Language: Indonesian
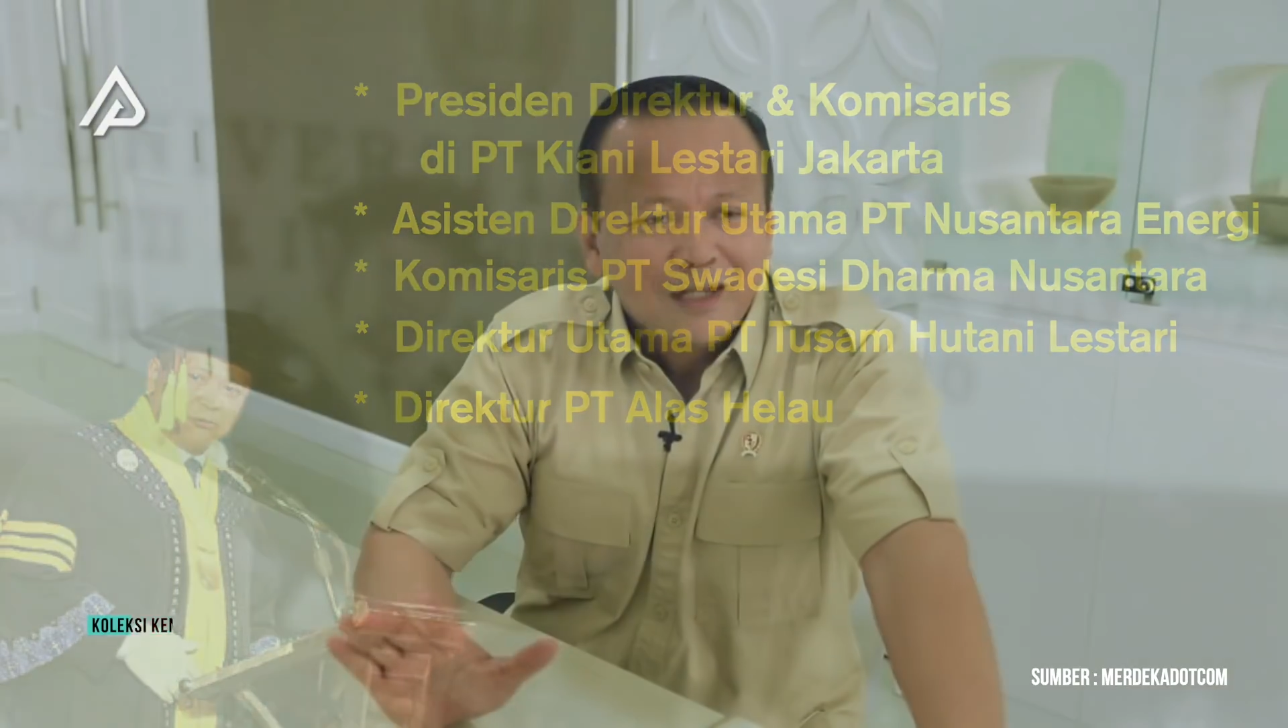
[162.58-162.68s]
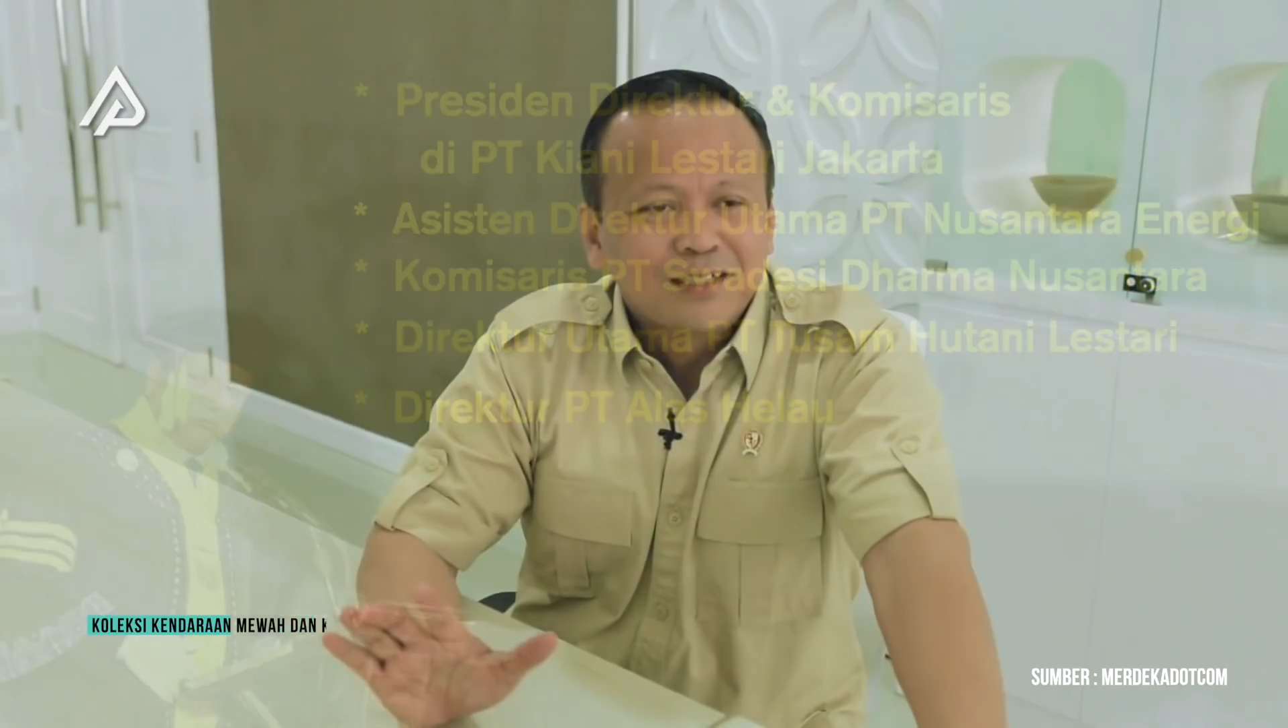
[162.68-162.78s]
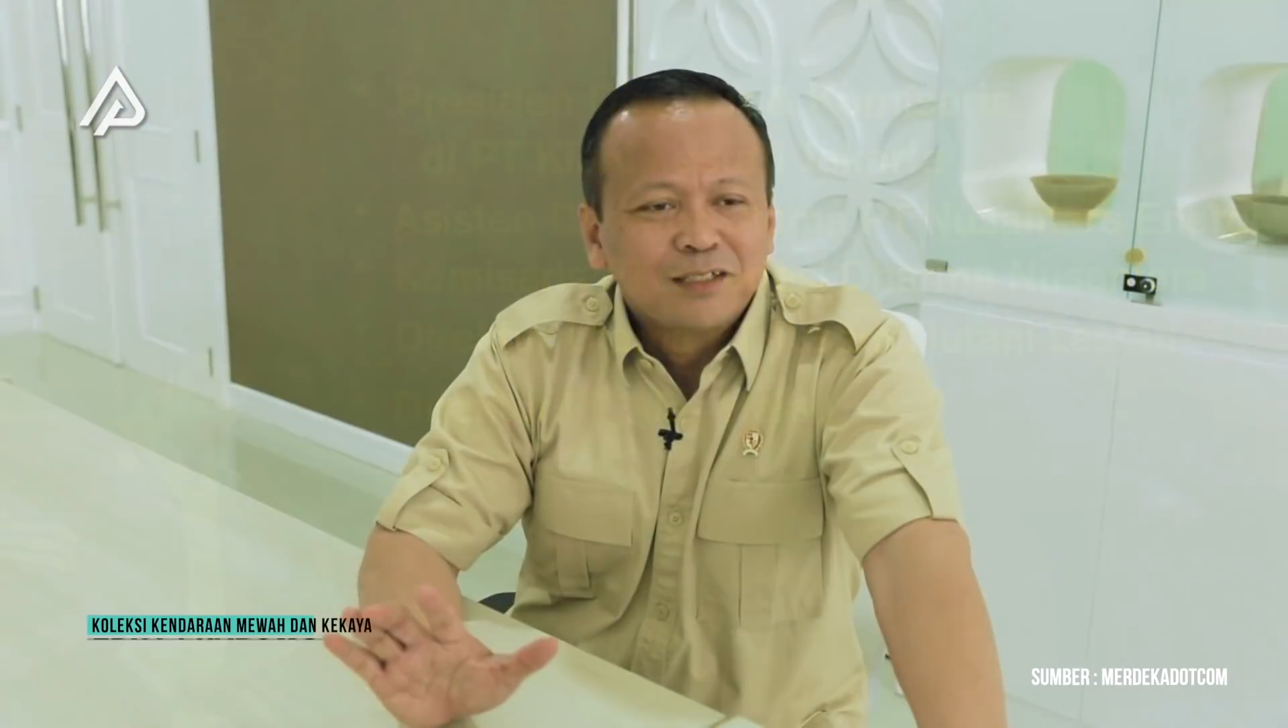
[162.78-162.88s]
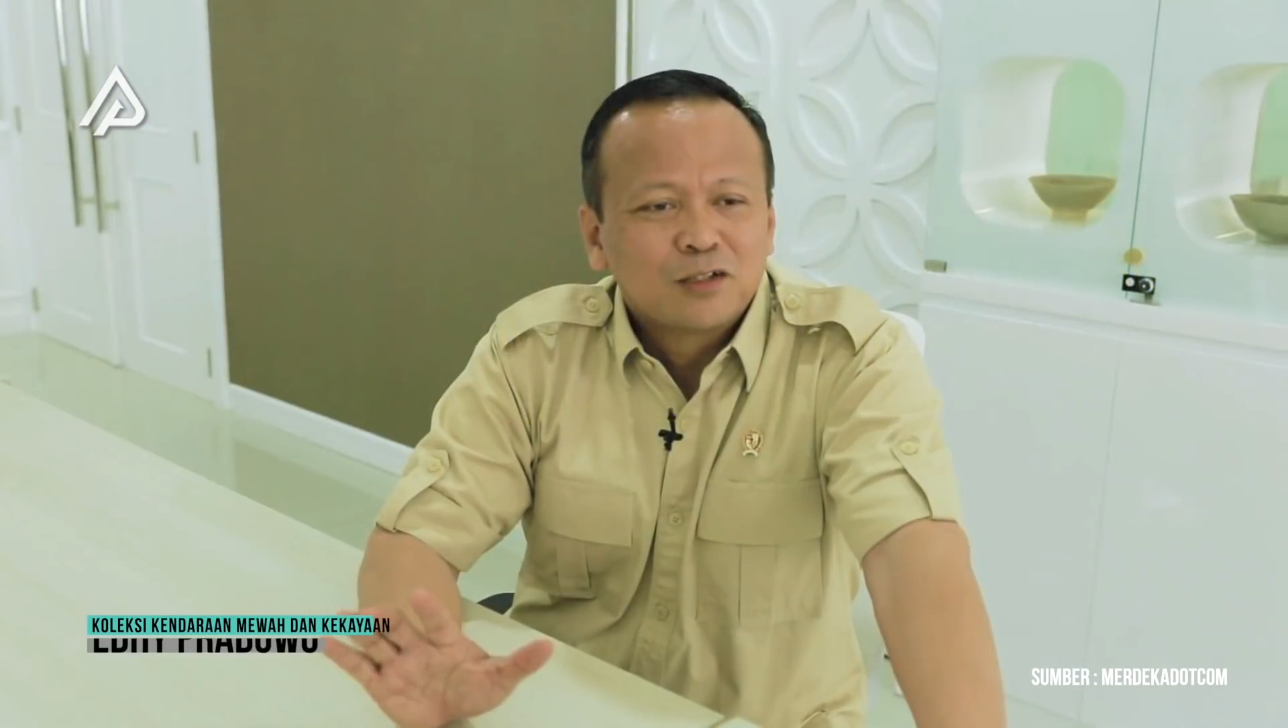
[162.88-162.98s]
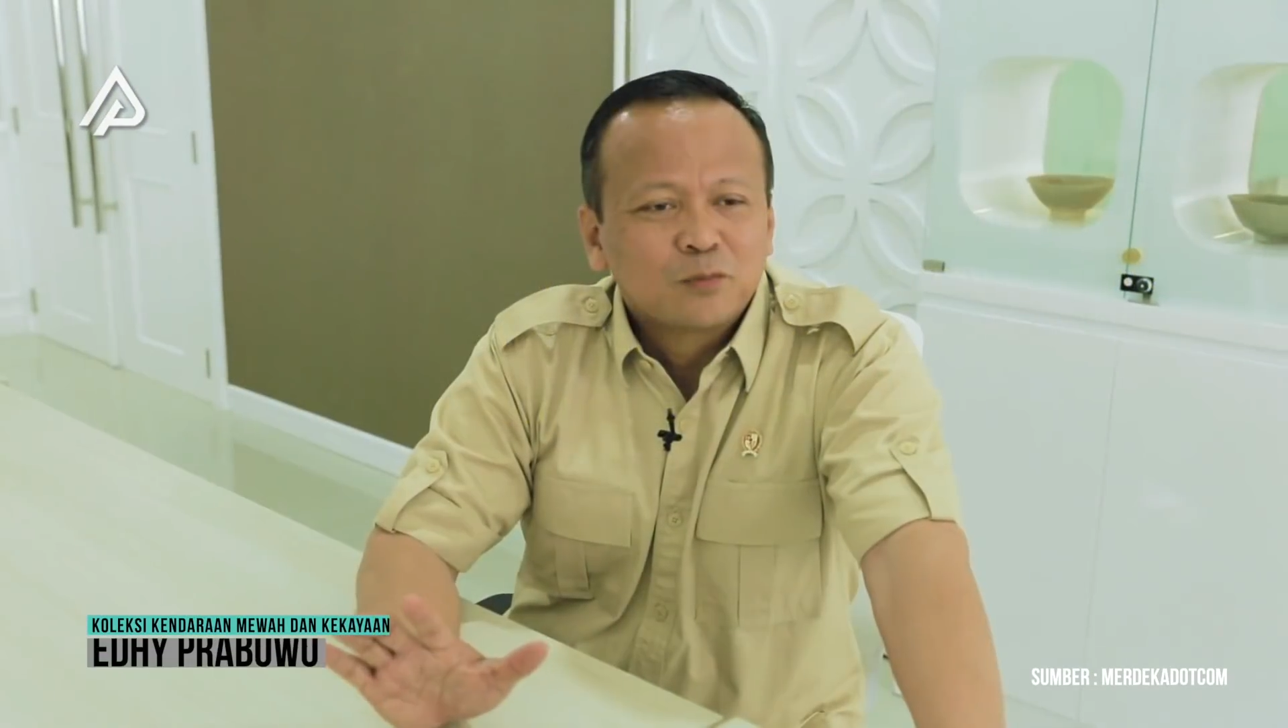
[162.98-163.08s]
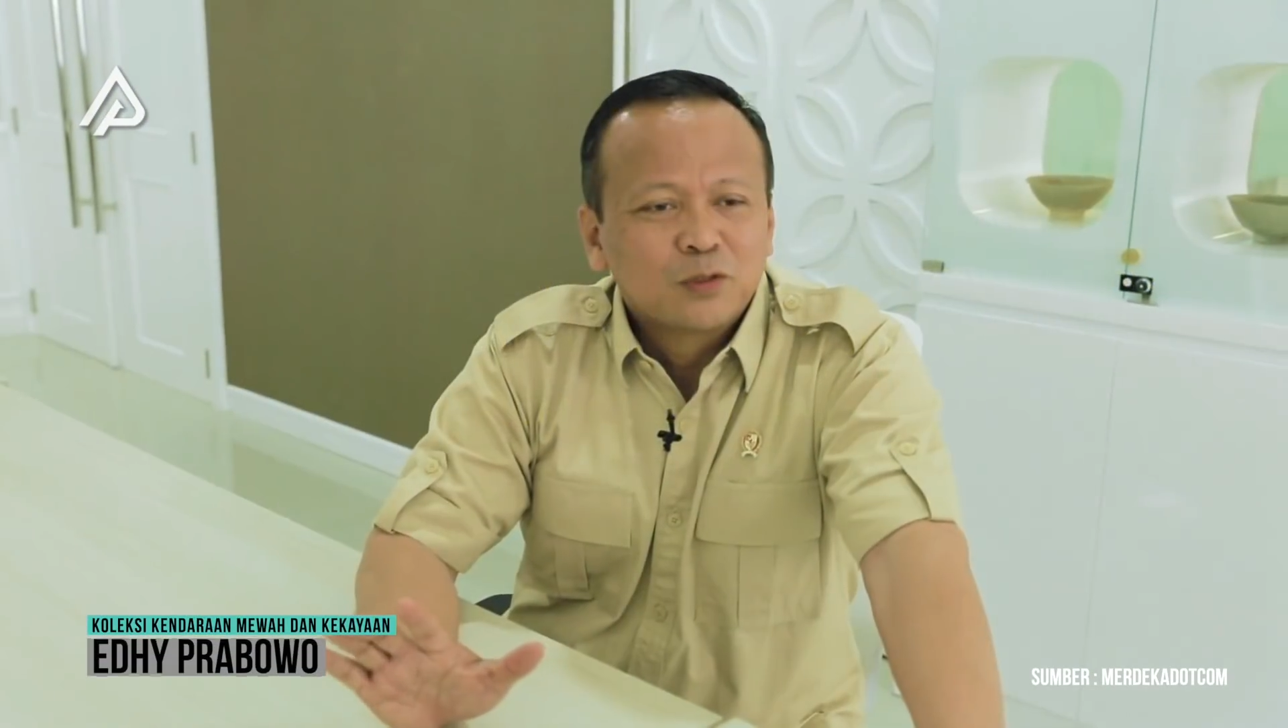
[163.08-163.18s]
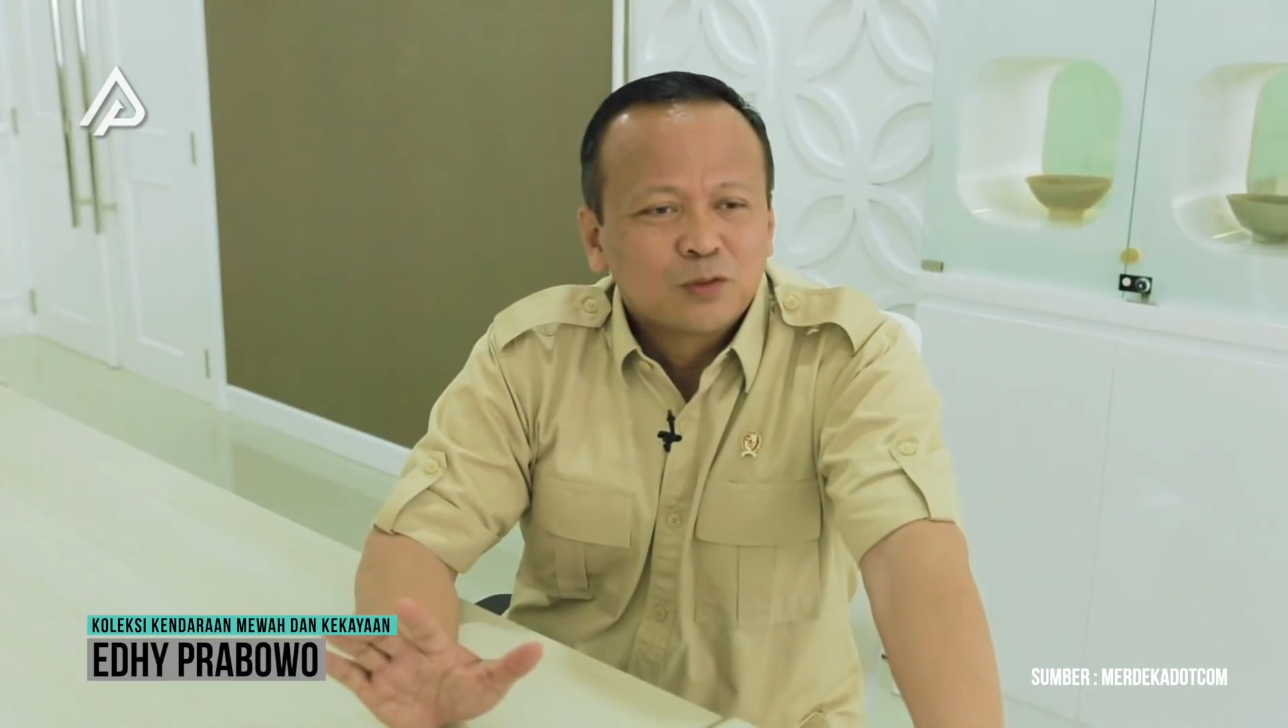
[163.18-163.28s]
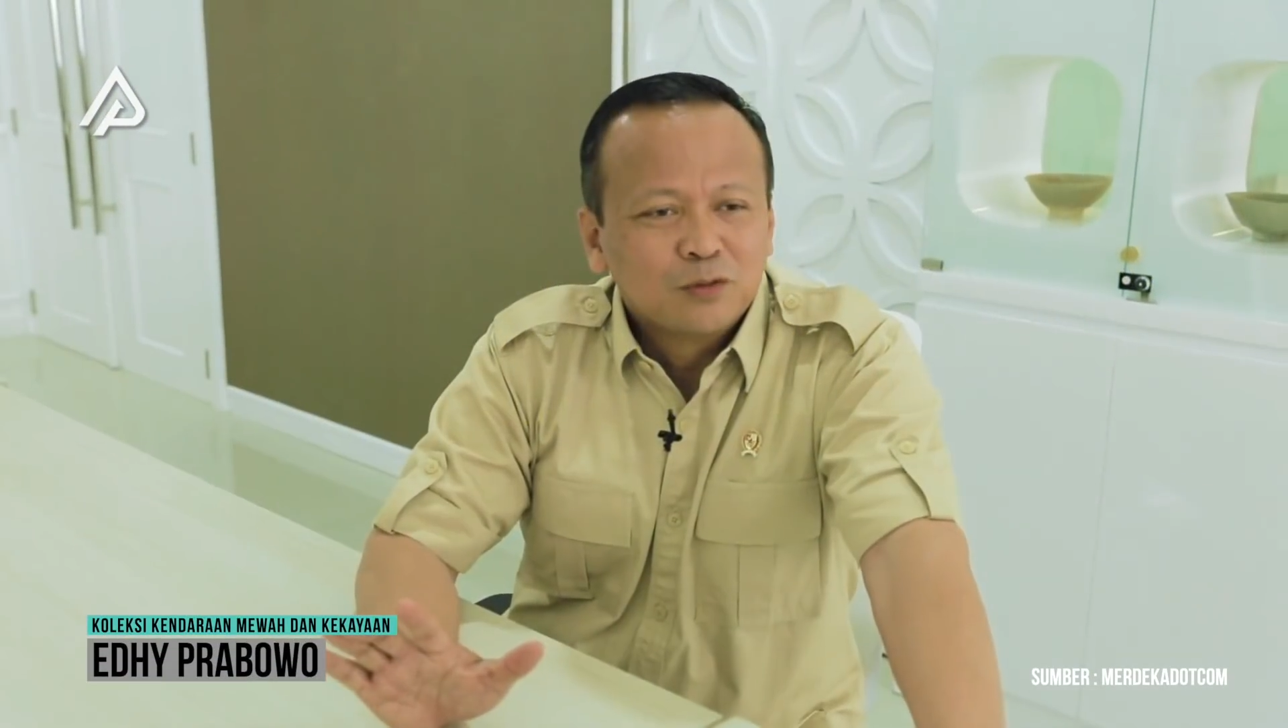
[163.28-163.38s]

Gak cuma itu